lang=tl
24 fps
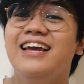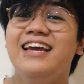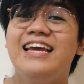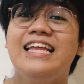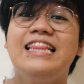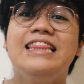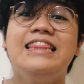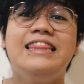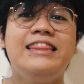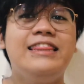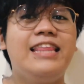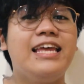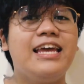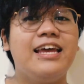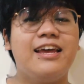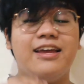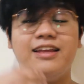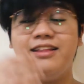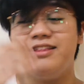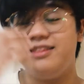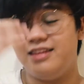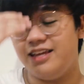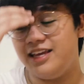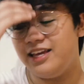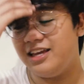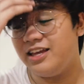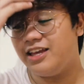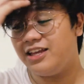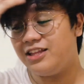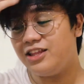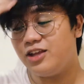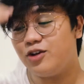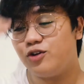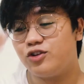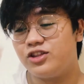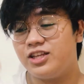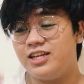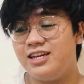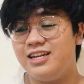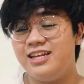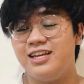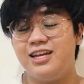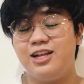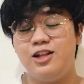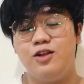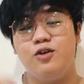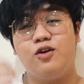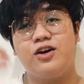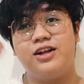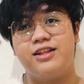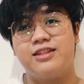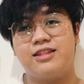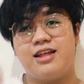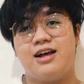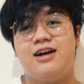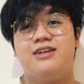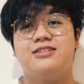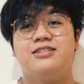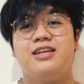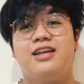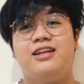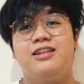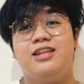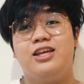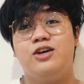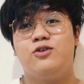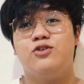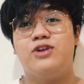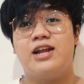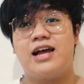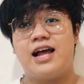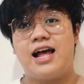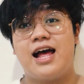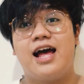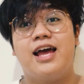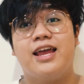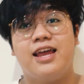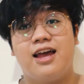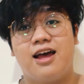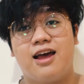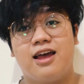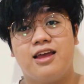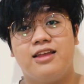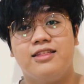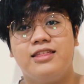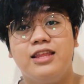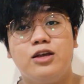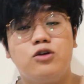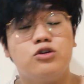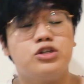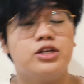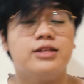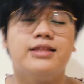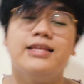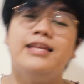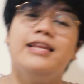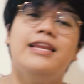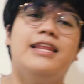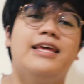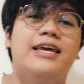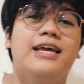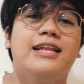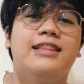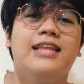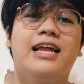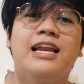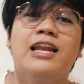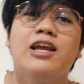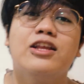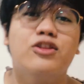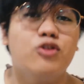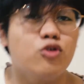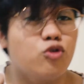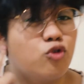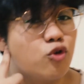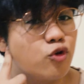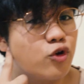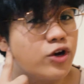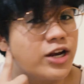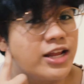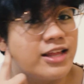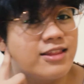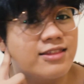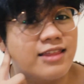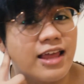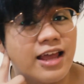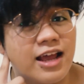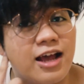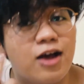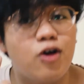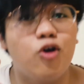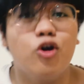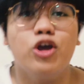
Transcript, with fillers: Hindi, hindi, hindi ko tinigil yung kanta kasi hindi ko nakaya. Hindi ko siya tinigil dahil nagdudugo na yung tenga ko.